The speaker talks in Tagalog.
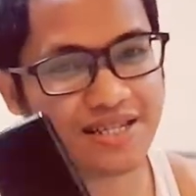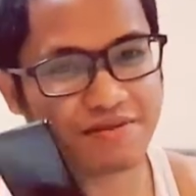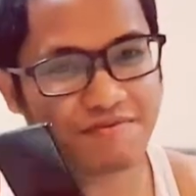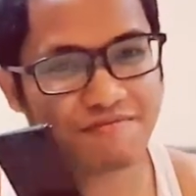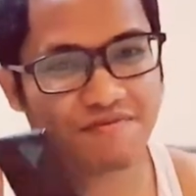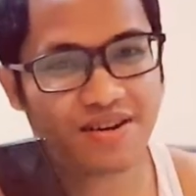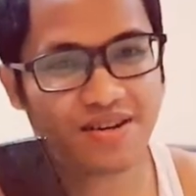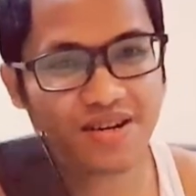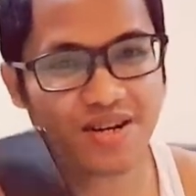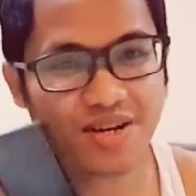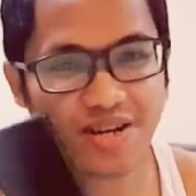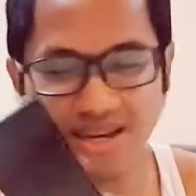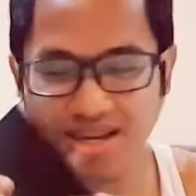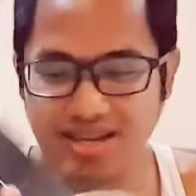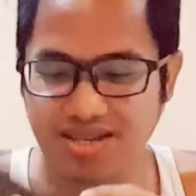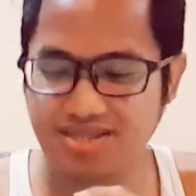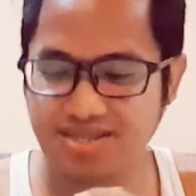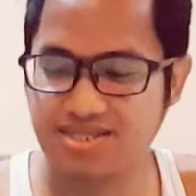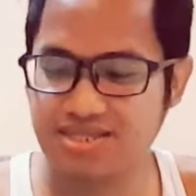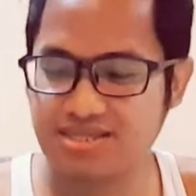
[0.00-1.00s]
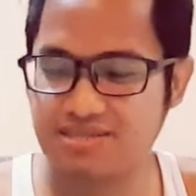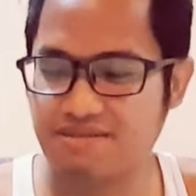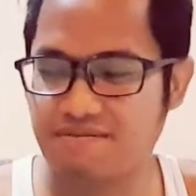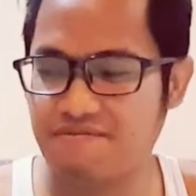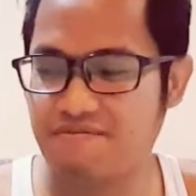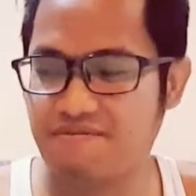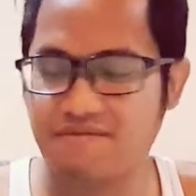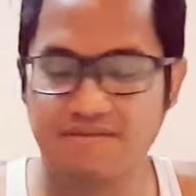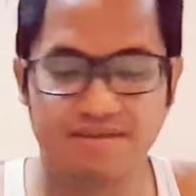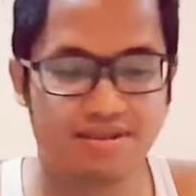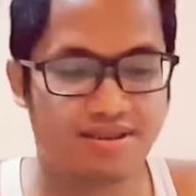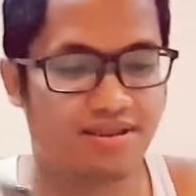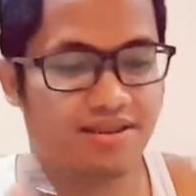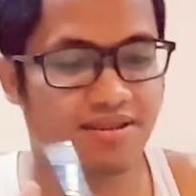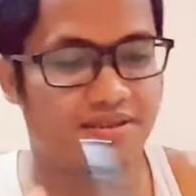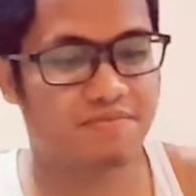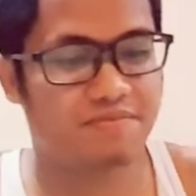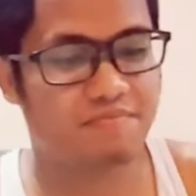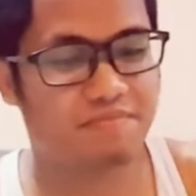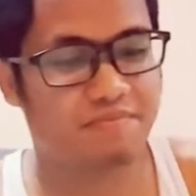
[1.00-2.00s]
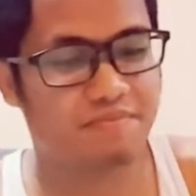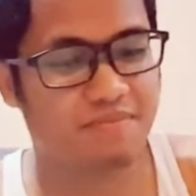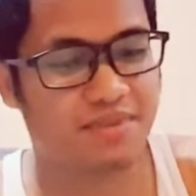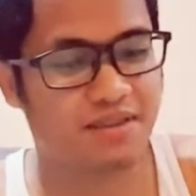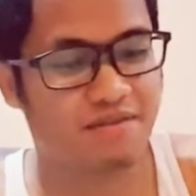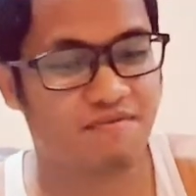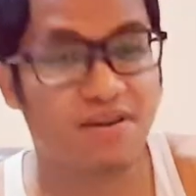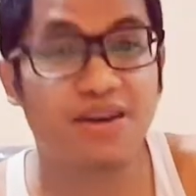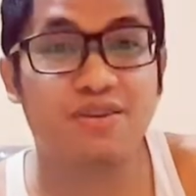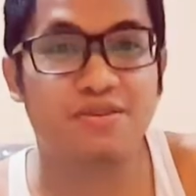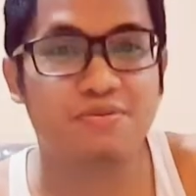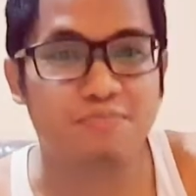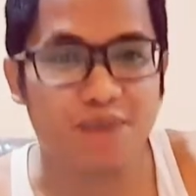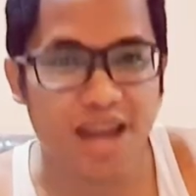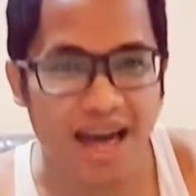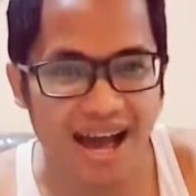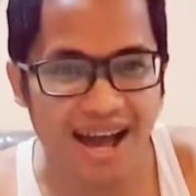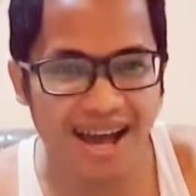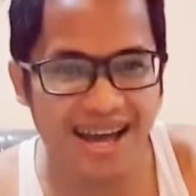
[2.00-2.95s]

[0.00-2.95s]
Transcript: very nice. Very black.